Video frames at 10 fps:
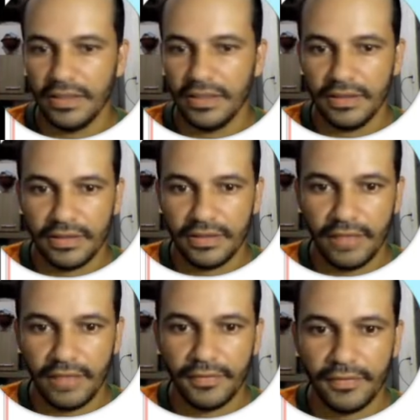está
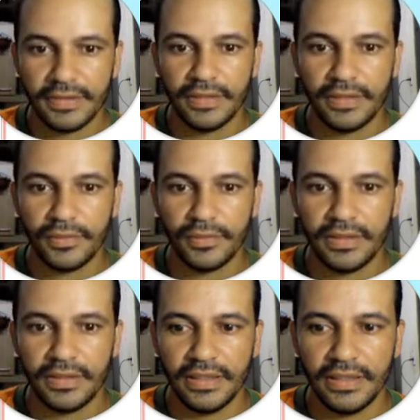influenciando o
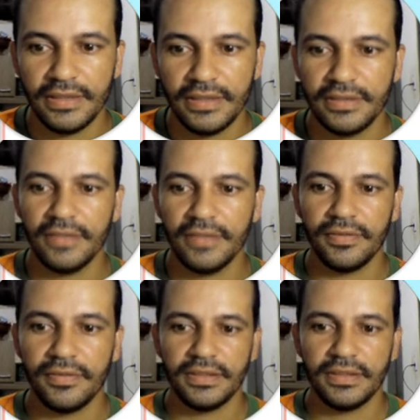continente e sendo
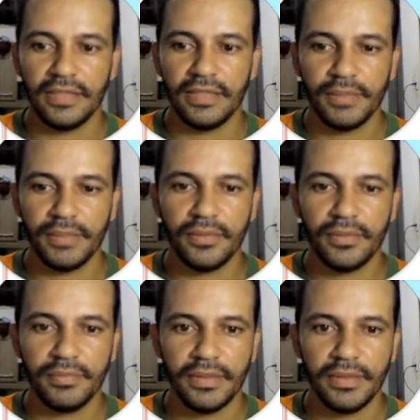influenciado pelo,
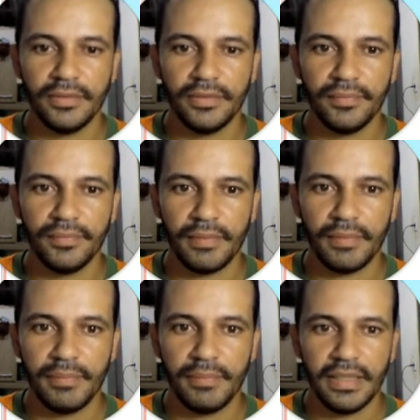pelo,
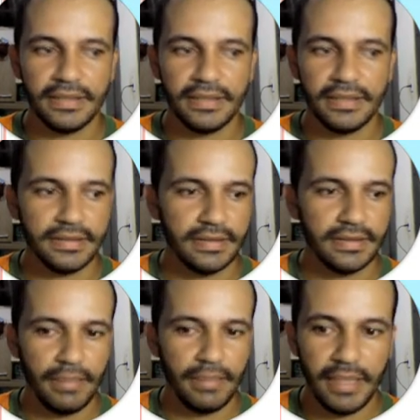pelas,
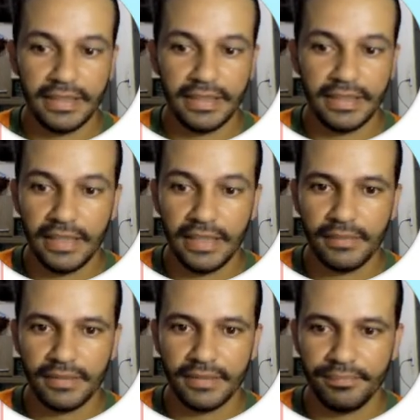pela dinâmica
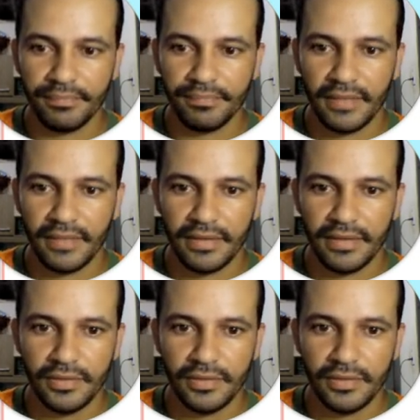do